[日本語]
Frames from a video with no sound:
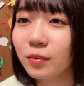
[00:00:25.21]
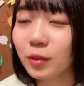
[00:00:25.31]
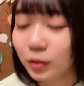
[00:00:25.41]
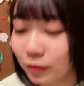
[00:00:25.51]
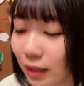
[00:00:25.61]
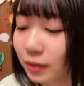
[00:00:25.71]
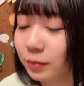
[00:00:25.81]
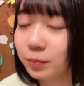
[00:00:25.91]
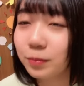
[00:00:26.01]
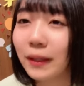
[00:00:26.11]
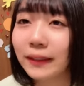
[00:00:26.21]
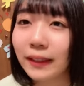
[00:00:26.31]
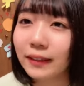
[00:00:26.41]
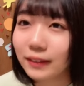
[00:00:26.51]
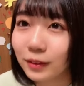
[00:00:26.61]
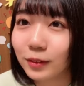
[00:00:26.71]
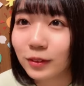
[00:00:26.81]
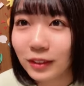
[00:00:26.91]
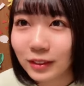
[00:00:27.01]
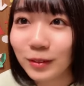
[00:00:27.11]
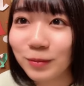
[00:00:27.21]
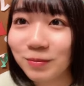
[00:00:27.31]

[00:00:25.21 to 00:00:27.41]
これはバイアリースです